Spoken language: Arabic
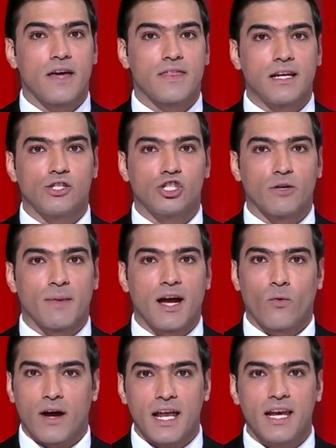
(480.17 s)
هذا
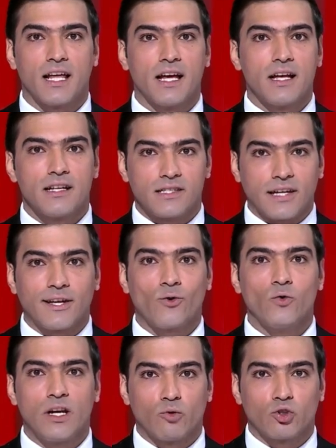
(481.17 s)
الاجتماع وهل
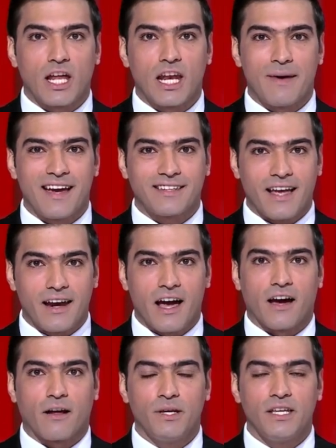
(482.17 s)
ستكون المطالبات
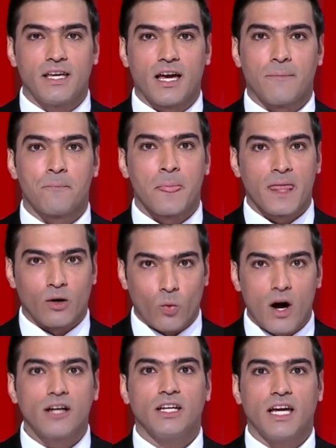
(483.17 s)
العربيه
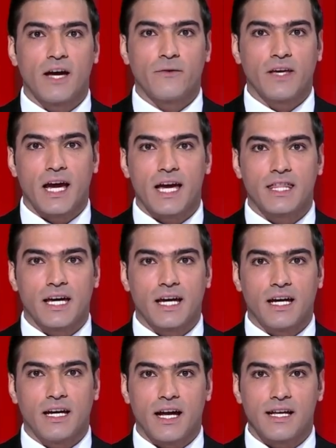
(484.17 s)
واضحه في هذا
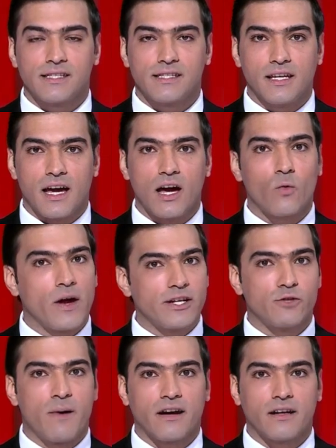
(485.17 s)
آه، السياق
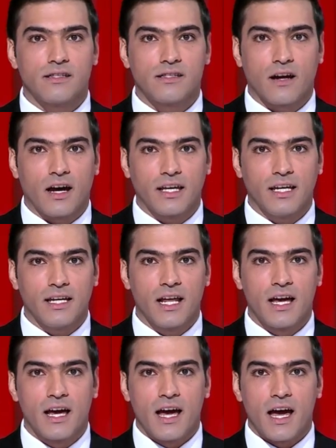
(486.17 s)
واجبار اسرائيل
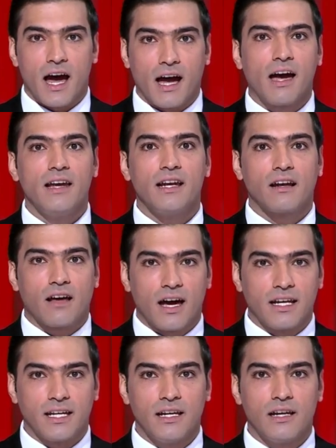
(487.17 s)
اقل
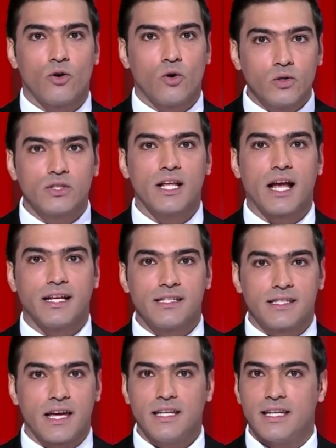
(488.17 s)
القليل هدنه
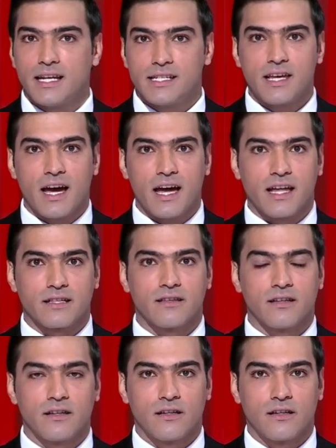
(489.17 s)
انسانيه لساعات